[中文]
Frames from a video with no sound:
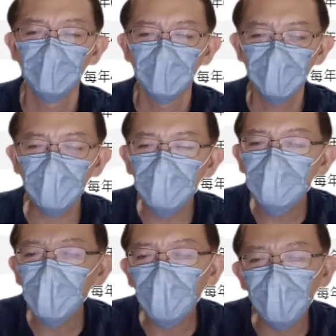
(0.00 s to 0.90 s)
各
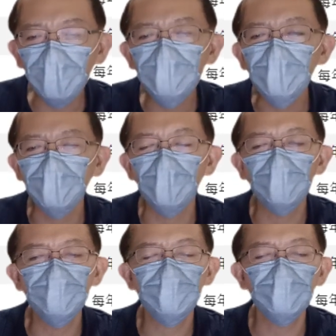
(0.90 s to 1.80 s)
家保险
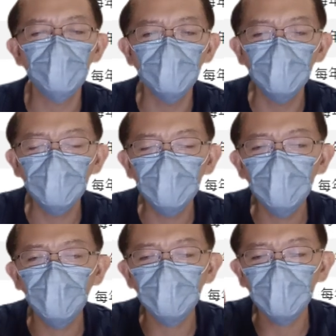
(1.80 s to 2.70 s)
公司一定
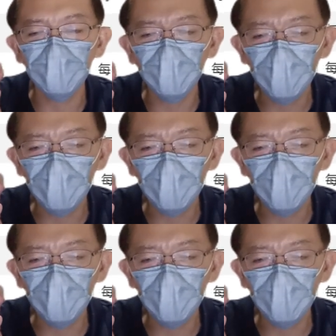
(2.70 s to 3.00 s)
要在它的